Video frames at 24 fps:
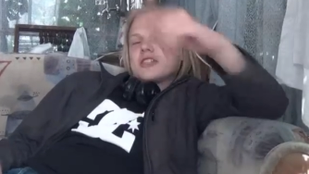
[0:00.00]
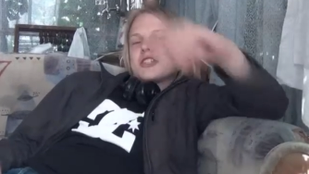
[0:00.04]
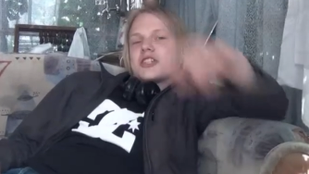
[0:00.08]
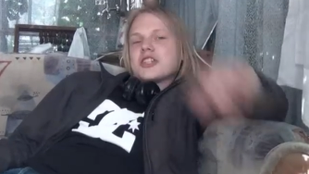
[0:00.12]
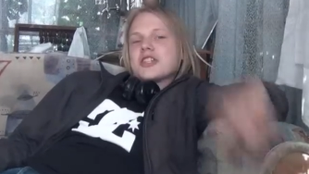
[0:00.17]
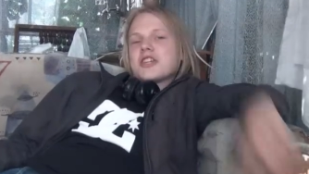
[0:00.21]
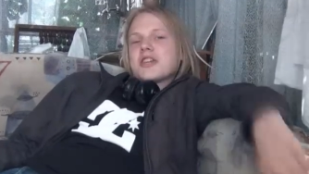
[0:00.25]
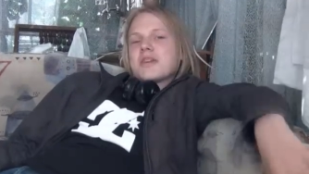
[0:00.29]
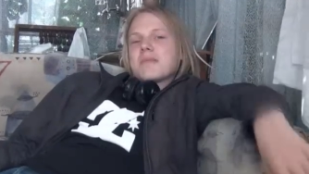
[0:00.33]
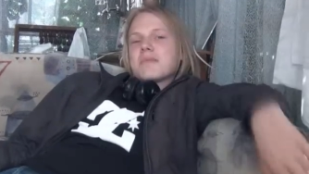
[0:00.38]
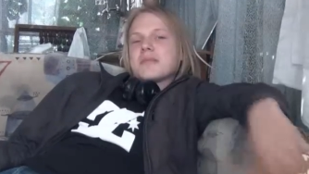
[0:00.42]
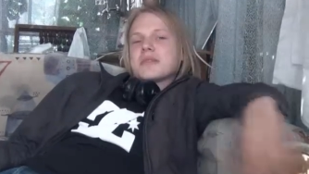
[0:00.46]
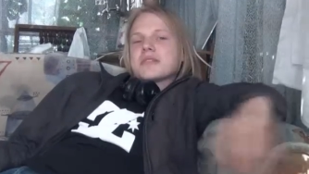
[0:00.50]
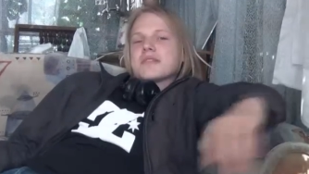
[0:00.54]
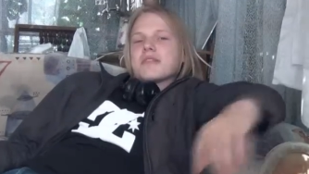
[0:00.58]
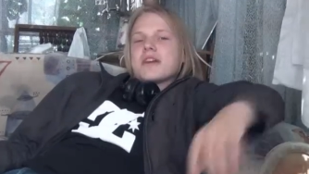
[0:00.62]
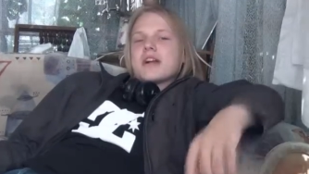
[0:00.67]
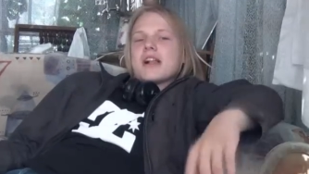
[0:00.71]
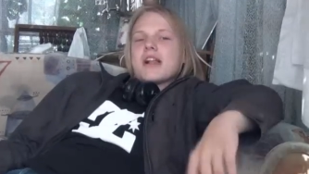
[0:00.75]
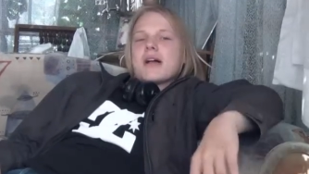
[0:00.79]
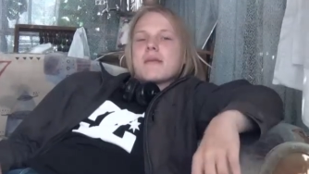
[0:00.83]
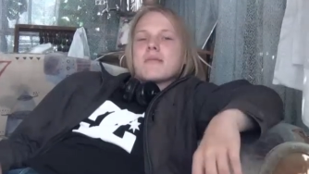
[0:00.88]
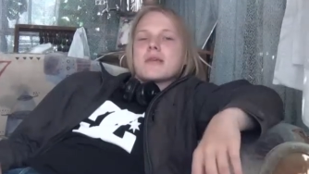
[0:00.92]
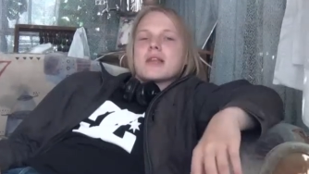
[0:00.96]
Щеки
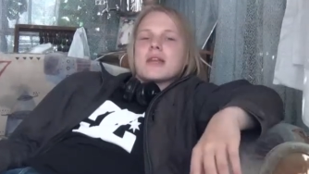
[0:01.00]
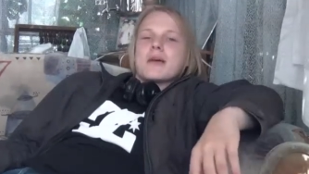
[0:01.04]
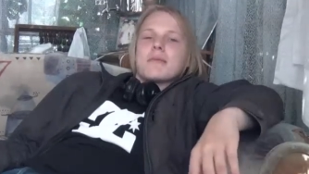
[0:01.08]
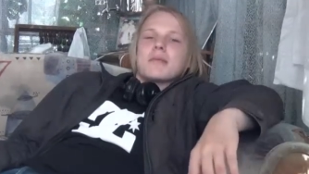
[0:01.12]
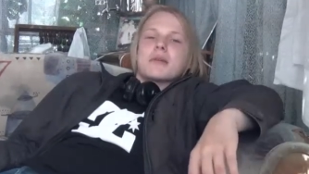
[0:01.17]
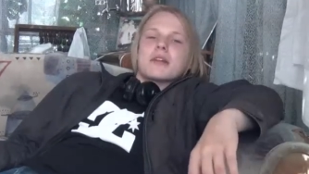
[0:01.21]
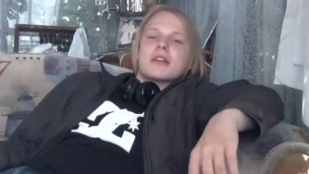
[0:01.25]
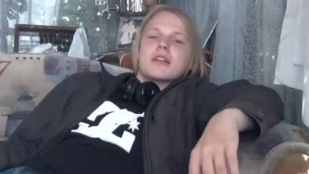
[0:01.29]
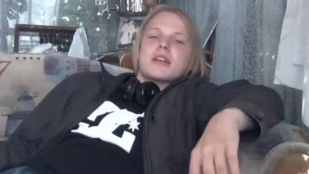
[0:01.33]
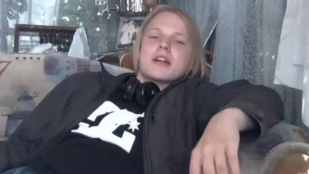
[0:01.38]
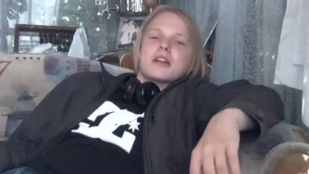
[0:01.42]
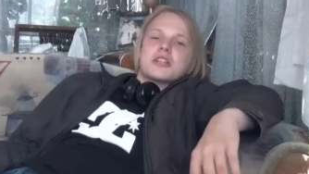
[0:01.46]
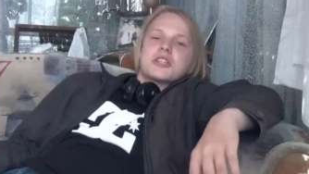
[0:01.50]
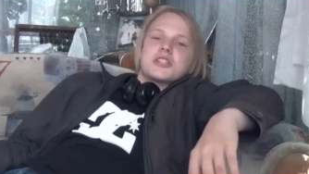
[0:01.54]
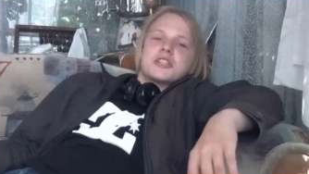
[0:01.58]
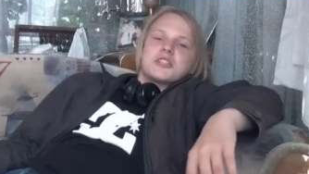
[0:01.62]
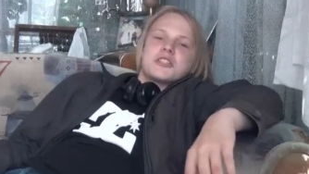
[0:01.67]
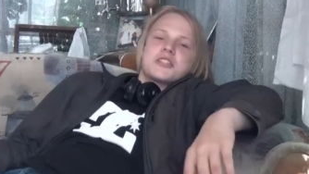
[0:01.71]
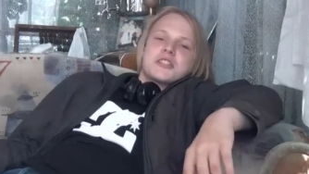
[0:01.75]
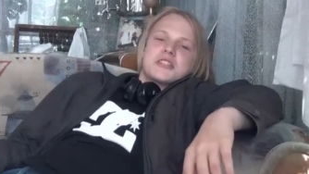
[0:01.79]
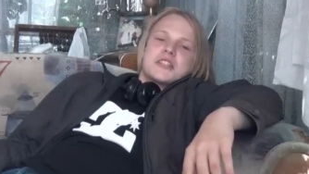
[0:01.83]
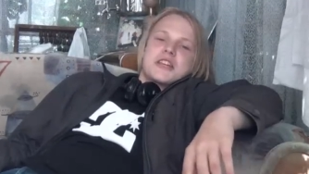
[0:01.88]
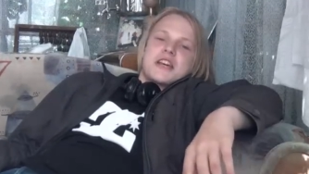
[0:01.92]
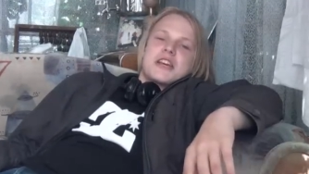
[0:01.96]
позвала меня
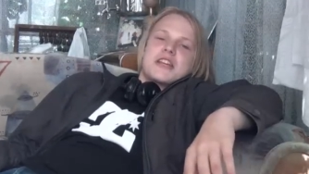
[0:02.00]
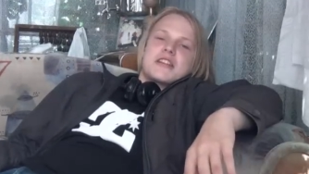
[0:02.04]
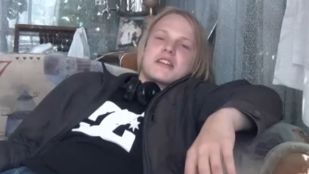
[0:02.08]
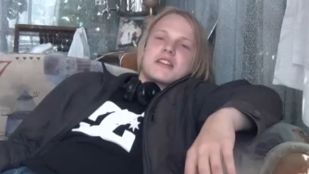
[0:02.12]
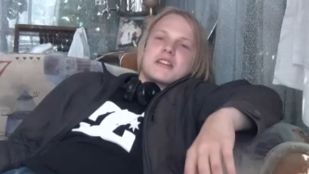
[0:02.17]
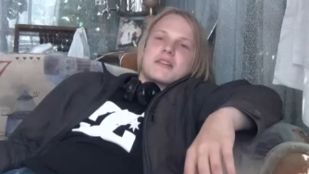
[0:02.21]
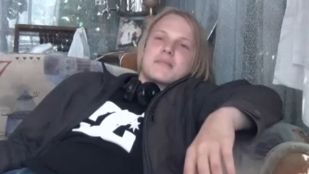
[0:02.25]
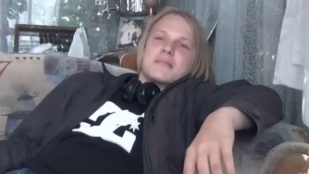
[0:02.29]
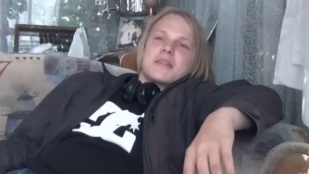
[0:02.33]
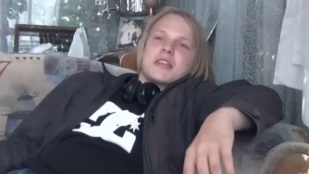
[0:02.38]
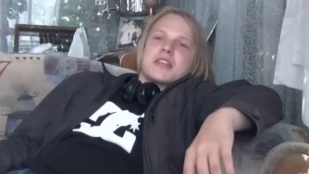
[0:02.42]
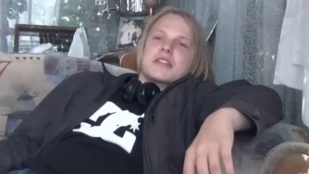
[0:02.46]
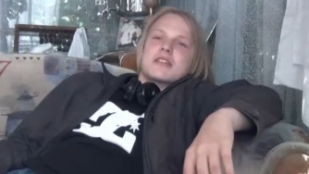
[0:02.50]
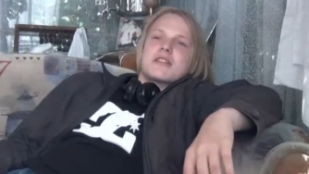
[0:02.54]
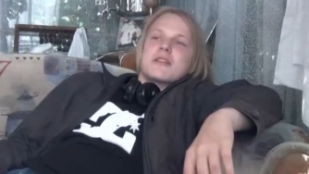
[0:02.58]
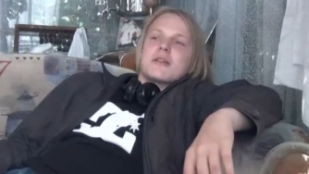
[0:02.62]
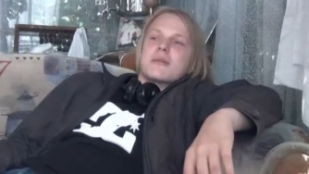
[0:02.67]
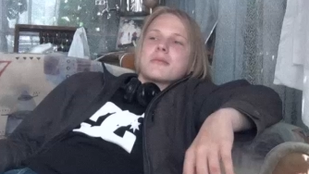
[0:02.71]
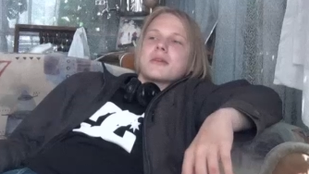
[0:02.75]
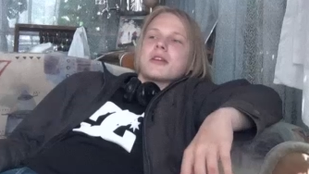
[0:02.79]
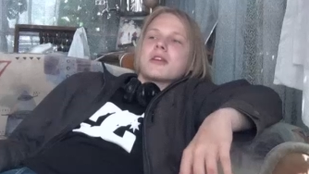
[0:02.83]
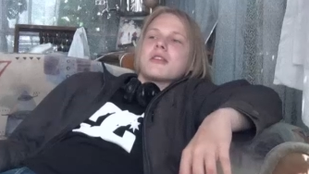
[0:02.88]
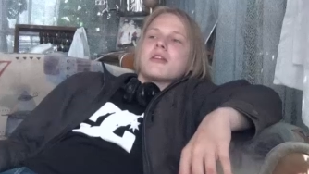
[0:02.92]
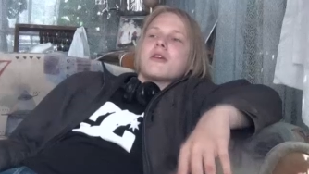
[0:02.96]
продакшн-дизайнером на
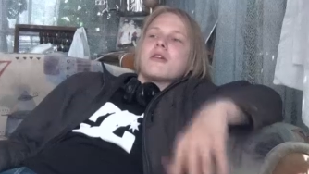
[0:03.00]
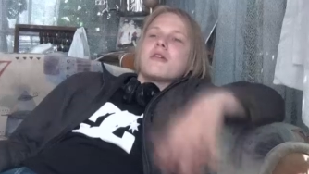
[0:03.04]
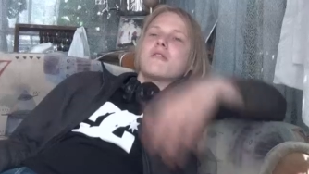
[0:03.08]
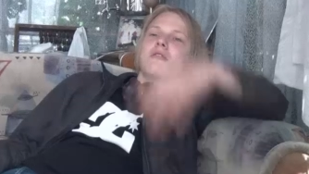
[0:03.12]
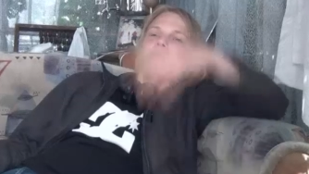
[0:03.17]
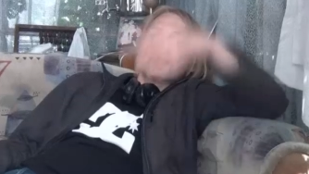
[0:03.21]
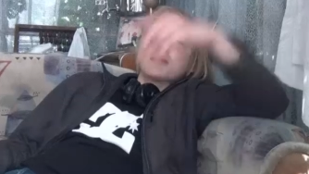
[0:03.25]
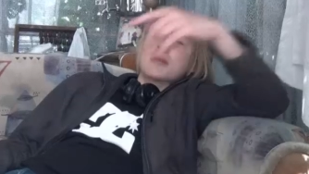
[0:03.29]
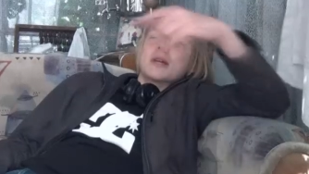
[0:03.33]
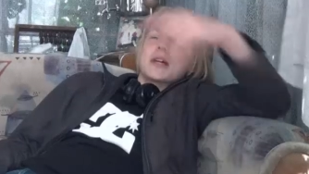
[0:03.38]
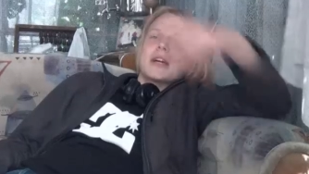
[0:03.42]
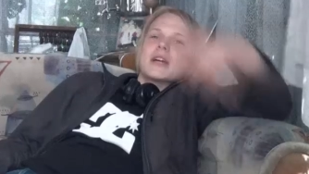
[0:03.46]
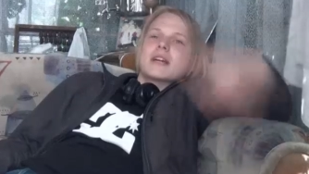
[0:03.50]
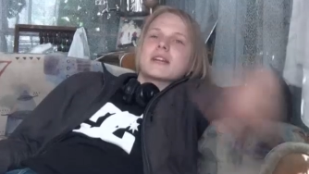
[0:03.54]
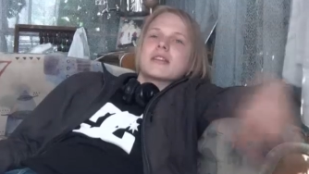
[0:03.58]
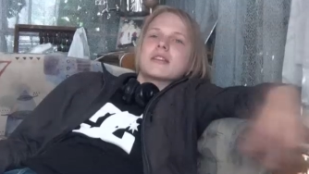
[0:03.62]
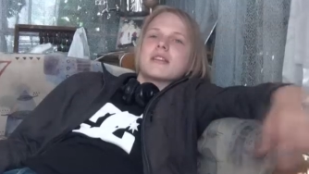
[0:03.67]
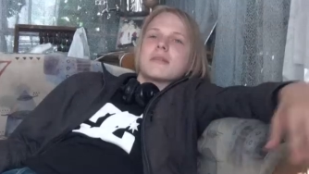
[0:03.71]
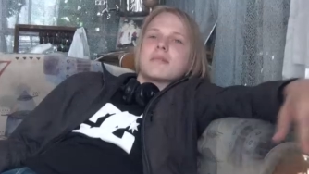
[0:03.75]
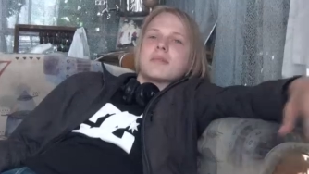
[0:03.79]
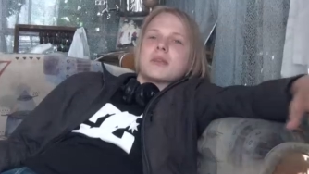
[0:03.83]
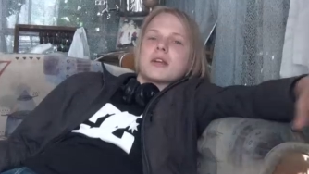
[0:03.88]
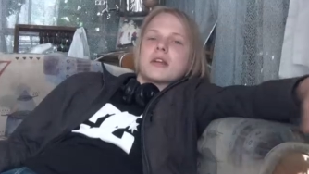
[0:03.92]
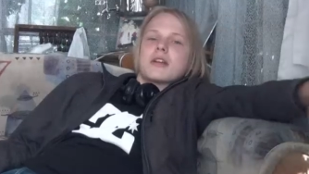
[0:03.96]
съемки нового
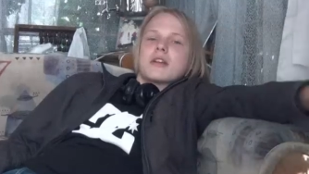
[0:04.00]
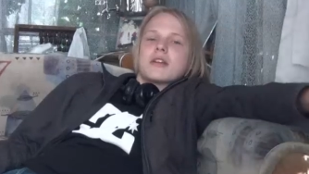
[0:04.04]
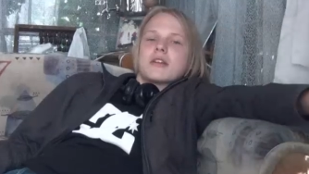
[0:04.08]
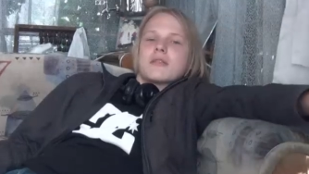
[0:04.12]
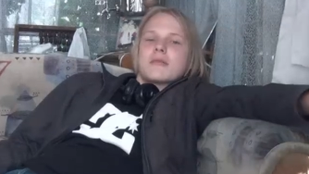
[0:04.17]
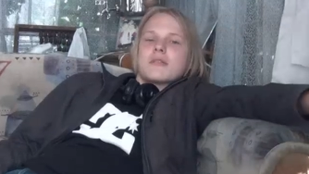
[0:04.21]
проекта при...